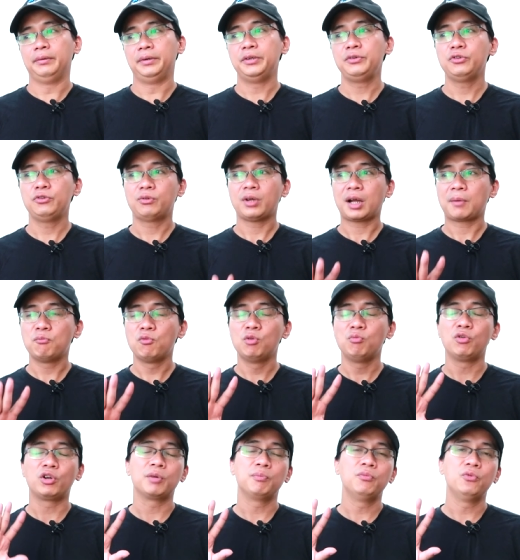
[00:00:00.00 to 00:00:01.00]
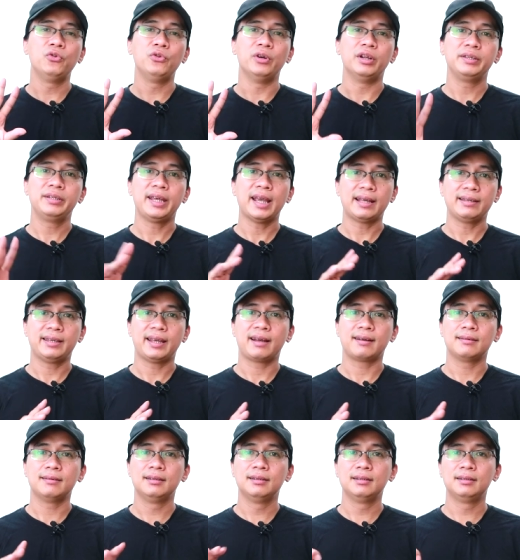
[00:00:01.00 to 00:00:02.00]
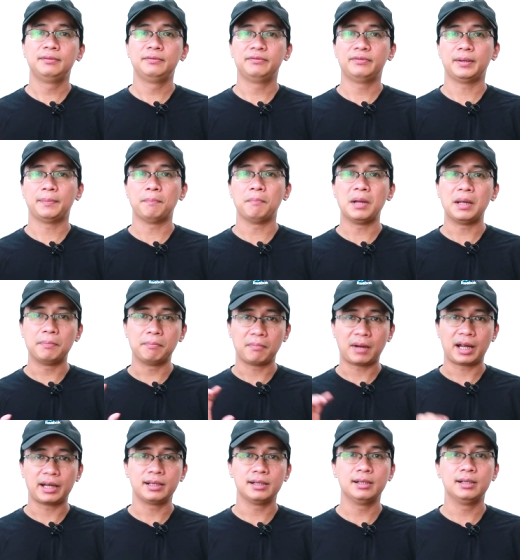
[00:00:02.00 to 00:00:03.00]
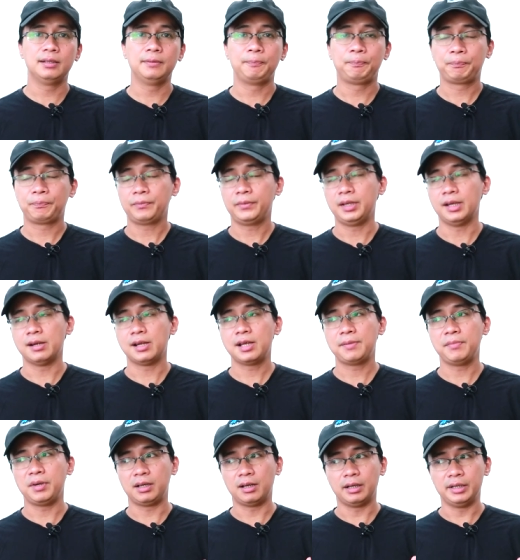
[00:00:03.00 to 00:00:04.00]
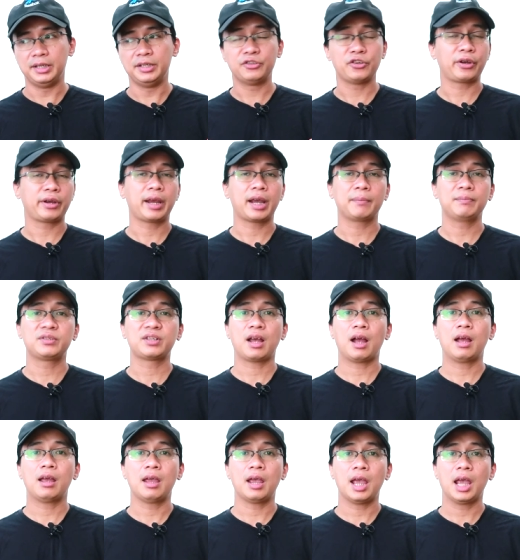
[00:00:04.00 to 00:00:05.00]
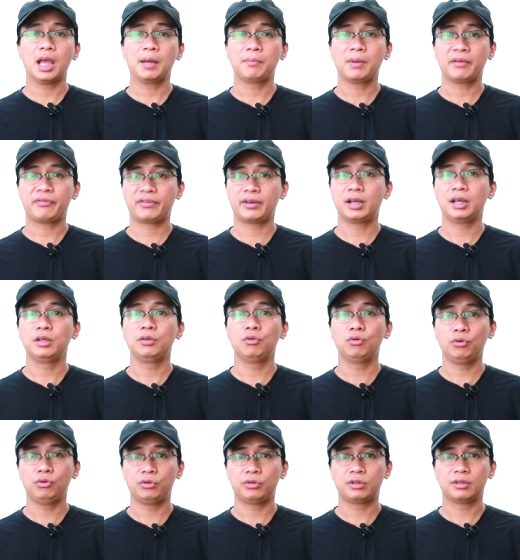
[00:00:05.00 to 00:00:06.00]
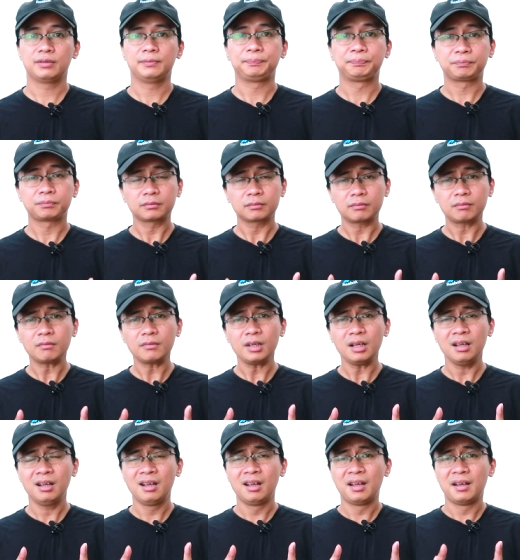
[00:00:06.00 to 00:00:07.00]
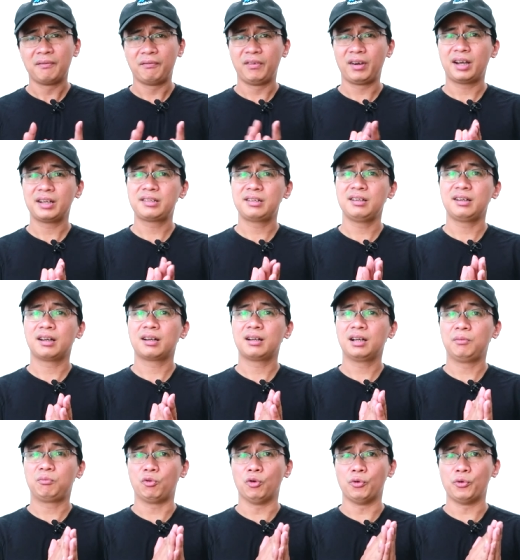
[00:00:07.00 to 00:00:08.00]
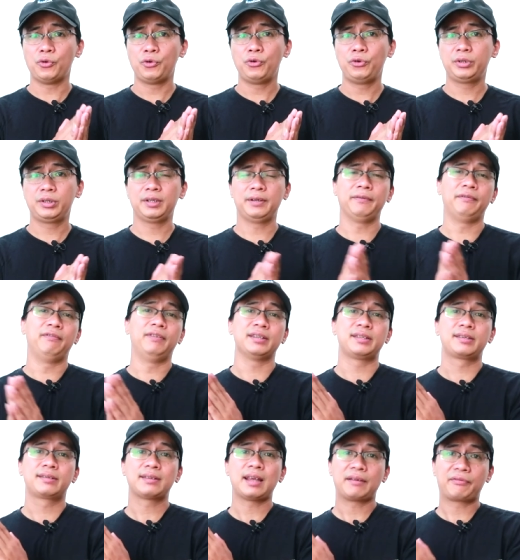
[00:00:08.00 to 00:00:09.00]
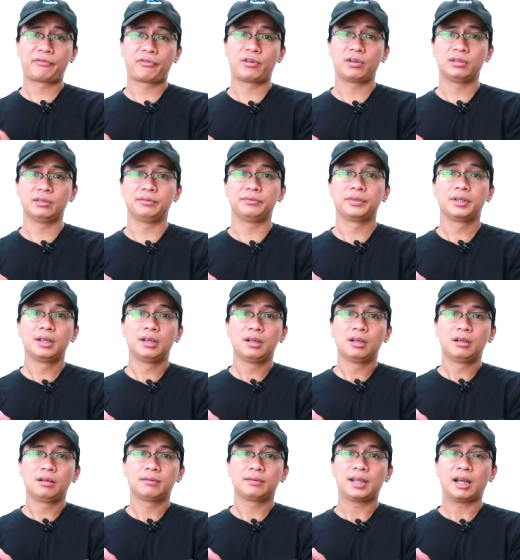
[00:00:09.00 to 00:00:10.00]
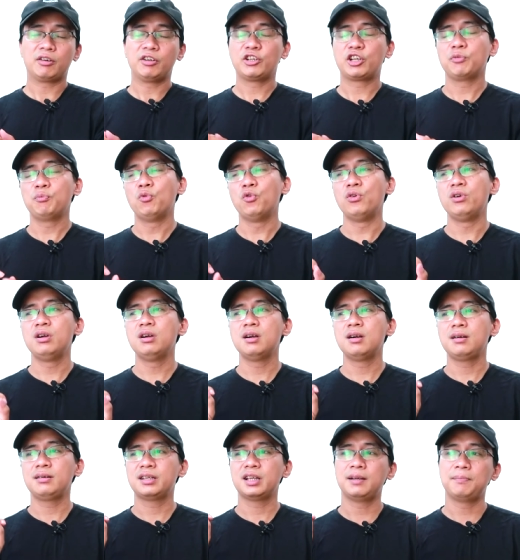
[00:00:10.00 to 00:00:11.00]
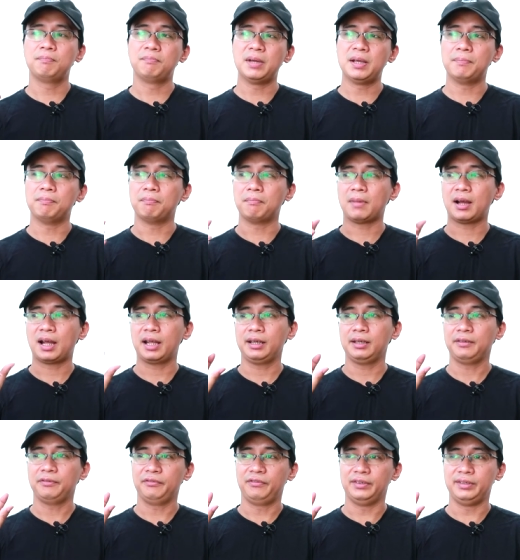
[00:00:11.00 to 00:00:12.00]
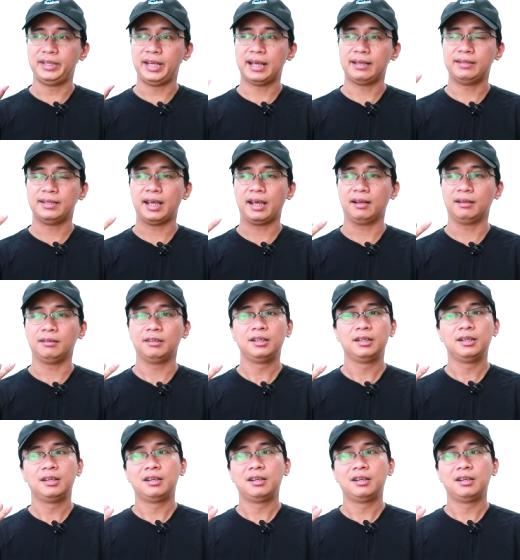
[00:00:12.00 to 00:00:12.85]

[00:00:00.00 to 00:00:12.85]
nếu chúng ta muốn một cái mùi nó nhẹ nhàng hơn và mềm mại hơn thì ở đây mình gợi ý cho anh em chai MFK Oud với cái sự kết hợp của Oud và Saffron tạo nên cái mùi hương rất là mềm mại và nhẹ nhàng